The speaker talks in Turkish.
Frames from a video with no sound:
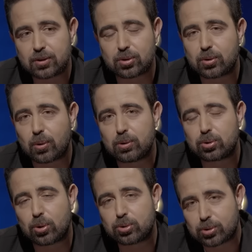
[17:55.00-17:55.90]
Çünkü o
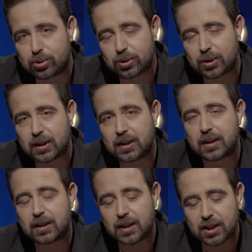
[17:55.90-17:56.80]
çocuk
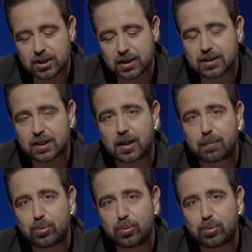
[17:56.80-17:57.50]
yaşayacak,